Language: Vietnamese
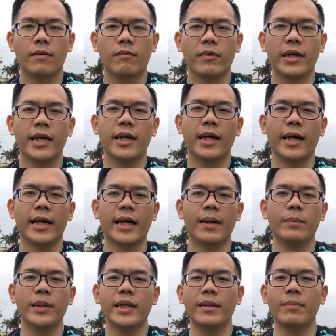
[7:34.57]
Vậy nên là anh
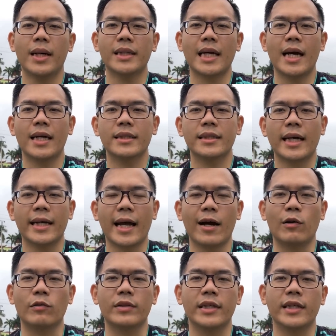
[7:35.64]
em đi Bata size
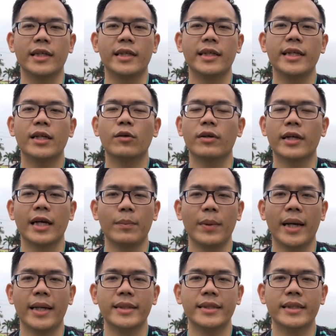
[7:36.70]
nào thì đi con
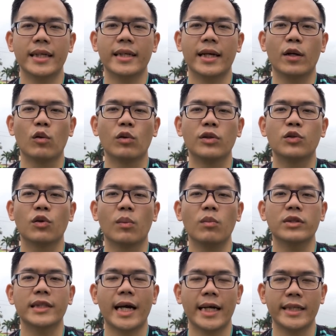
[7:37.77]
Kelme Instinct này lùi xuống
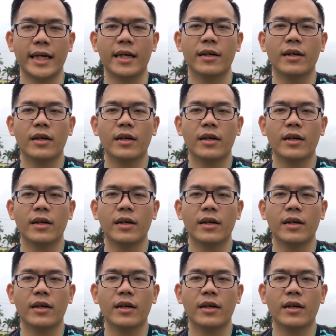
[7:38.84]
một size nha.